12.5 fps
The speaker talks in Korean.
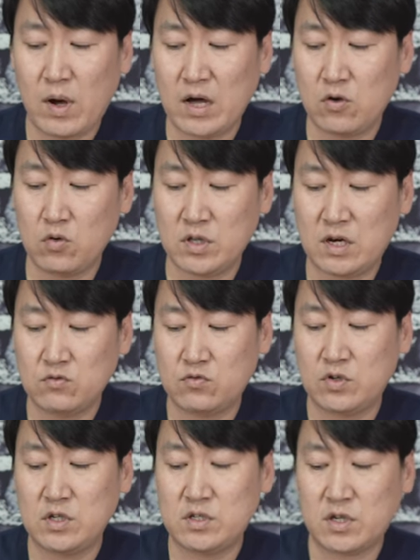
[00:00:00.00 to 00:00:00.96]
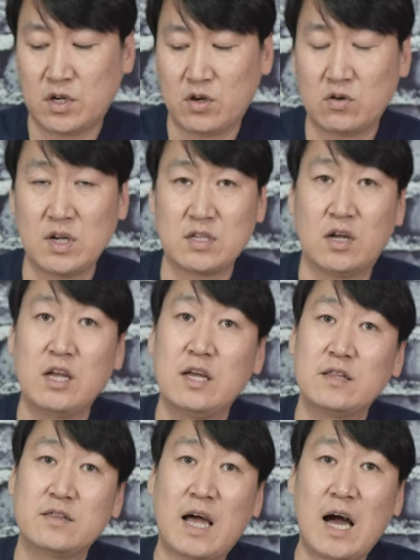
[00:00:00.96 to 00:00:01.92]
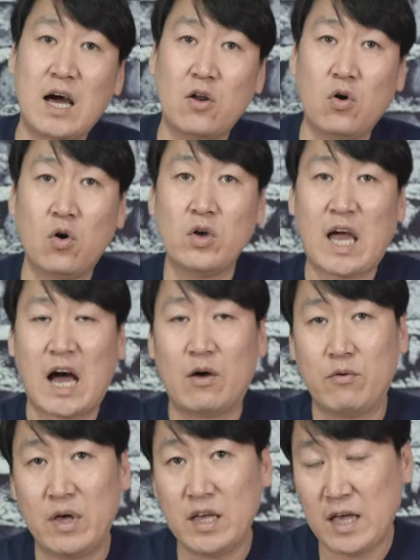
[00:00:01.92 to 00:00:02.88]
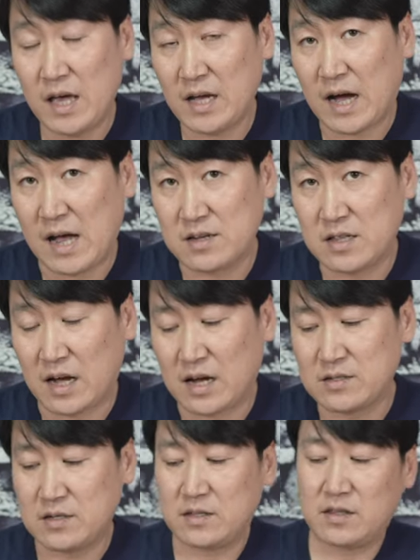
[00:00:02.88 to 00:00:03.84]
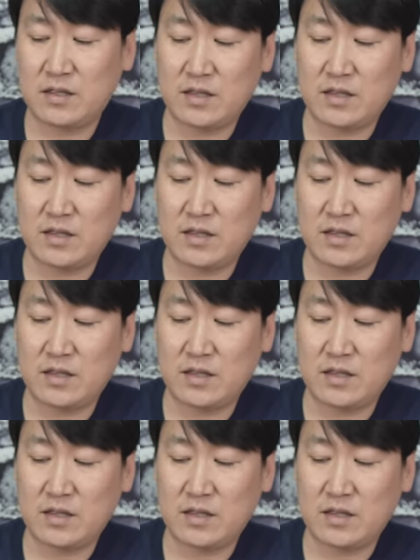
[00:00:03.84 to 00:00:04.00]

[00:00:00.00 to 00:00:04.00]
활용이 될 수 있어요. 그래서 따로 야외에 가져 나갔을